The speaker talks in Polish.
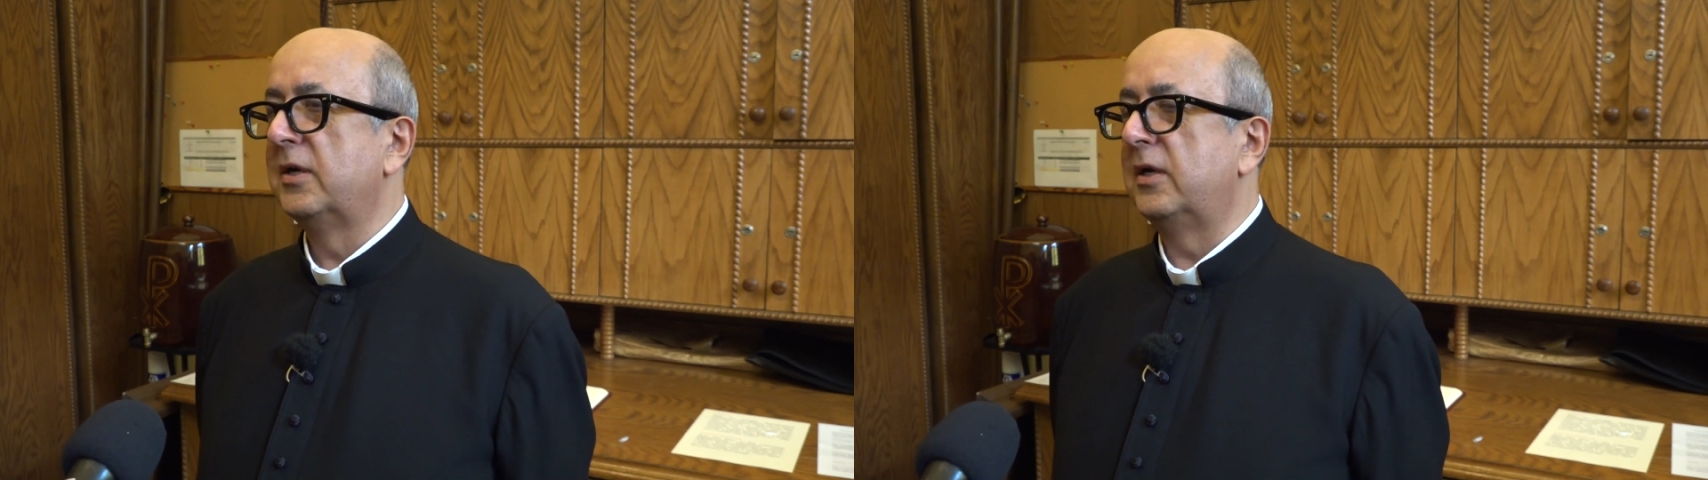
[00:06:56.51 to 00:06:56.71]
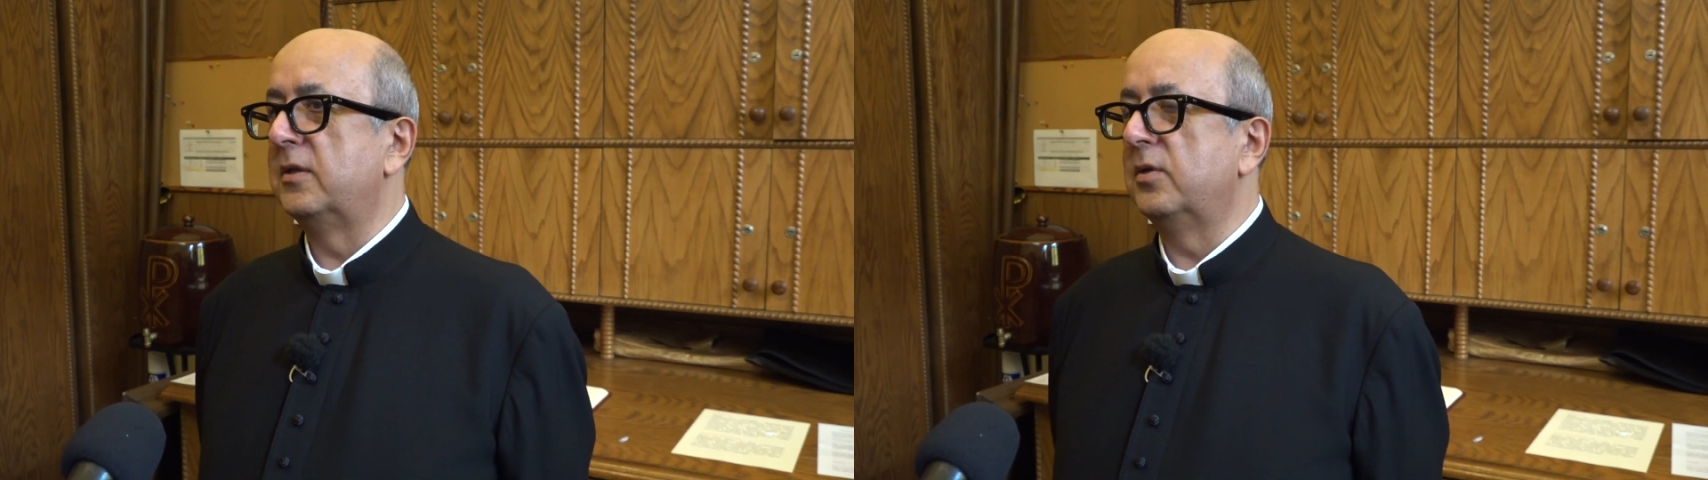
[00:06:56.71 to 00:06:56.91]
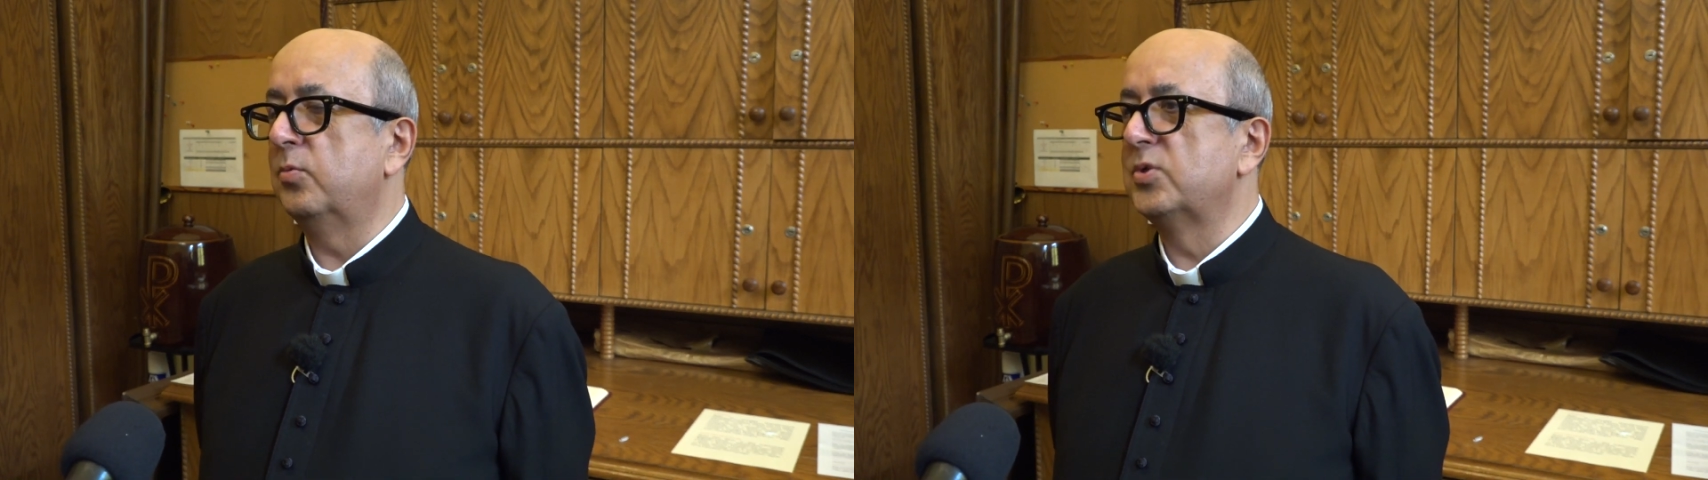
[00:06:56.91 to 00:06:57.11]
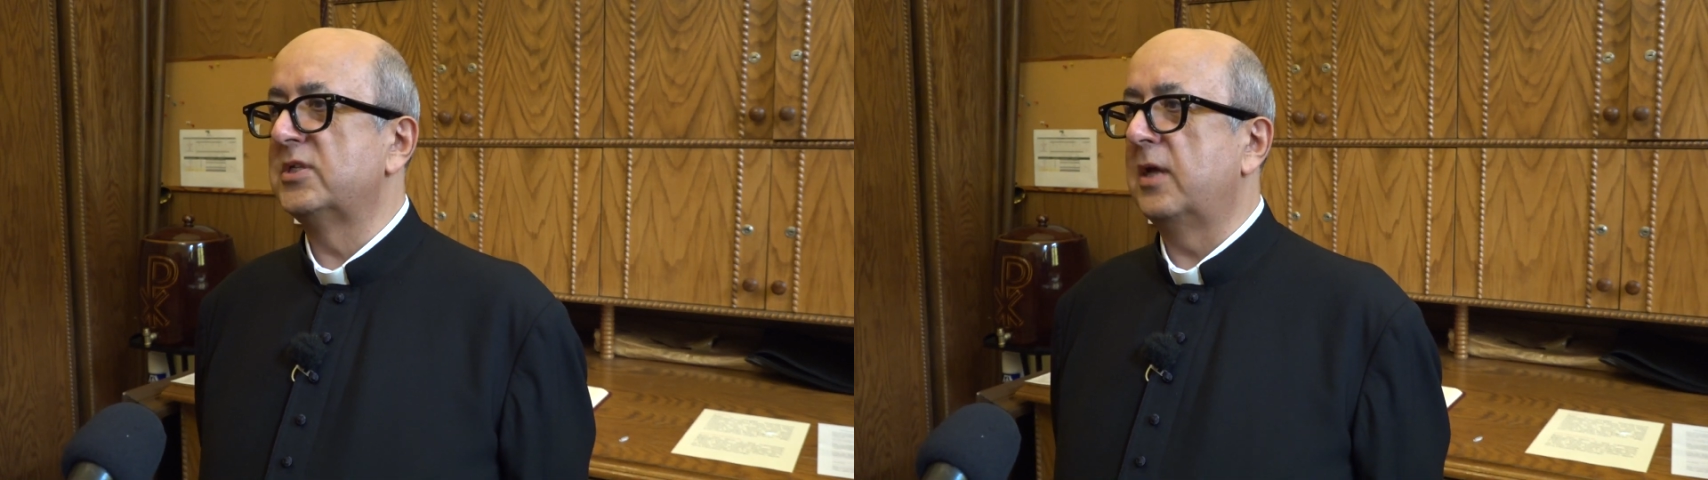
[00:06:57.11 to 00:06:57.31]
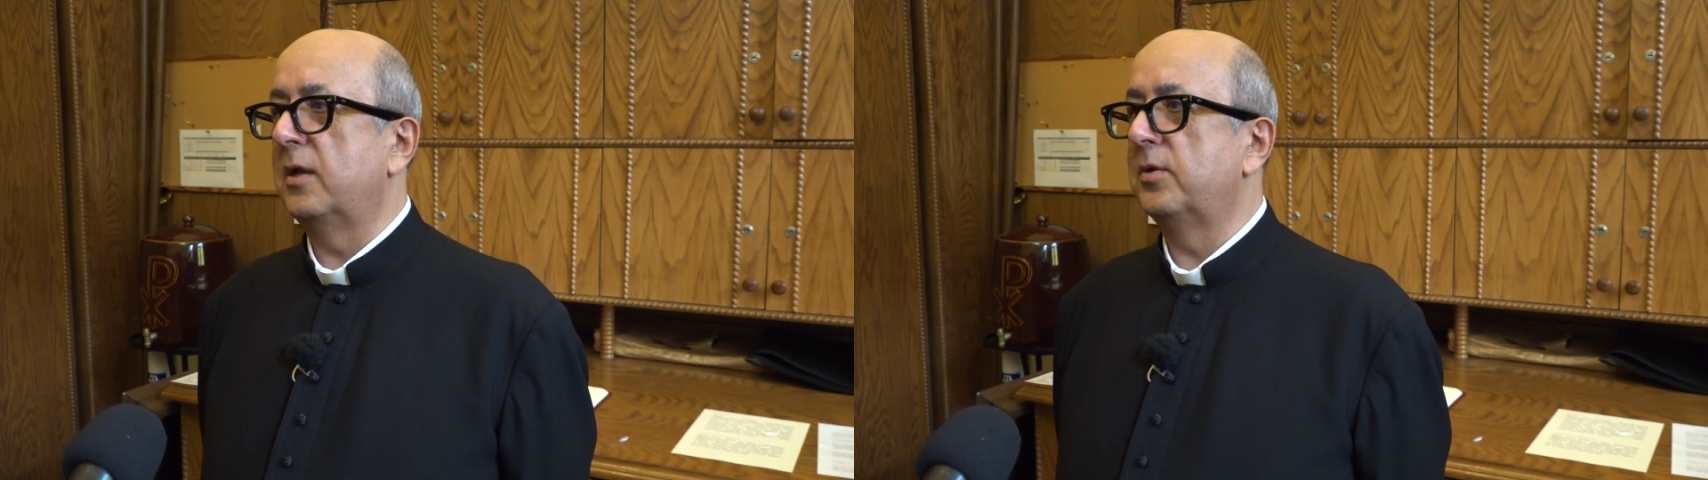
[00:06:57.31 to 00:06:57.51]
kiedy
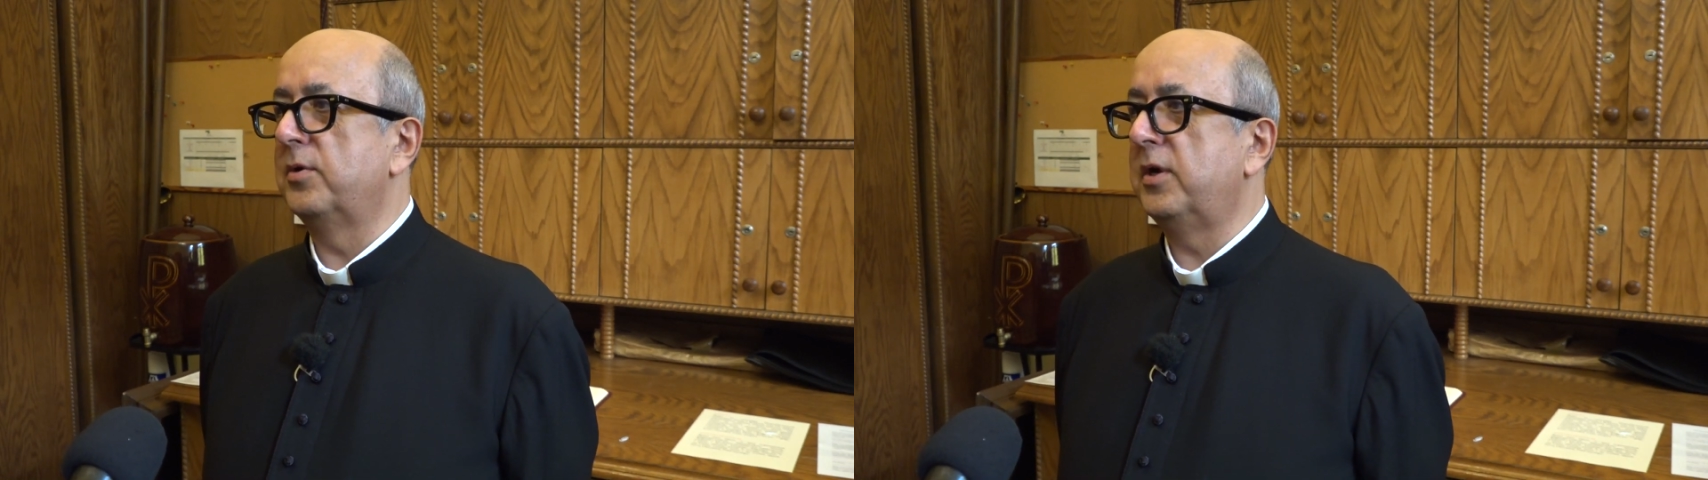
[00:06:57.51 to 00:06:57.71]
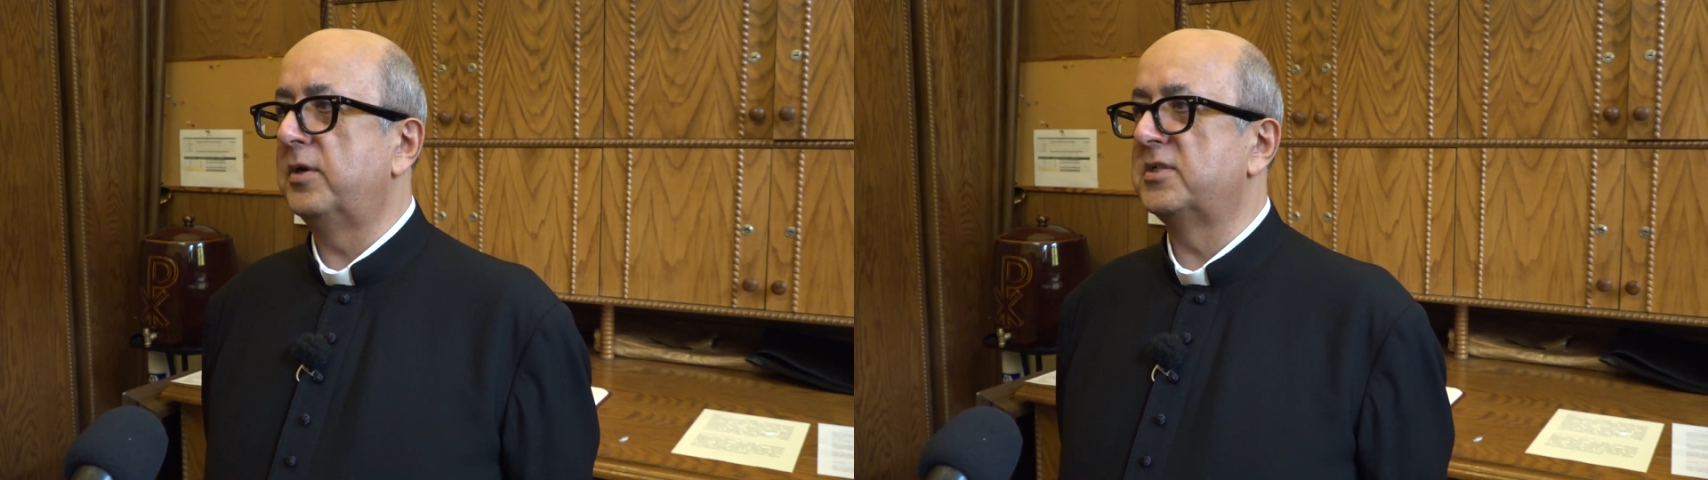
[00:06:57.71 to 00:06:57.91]
uznano ich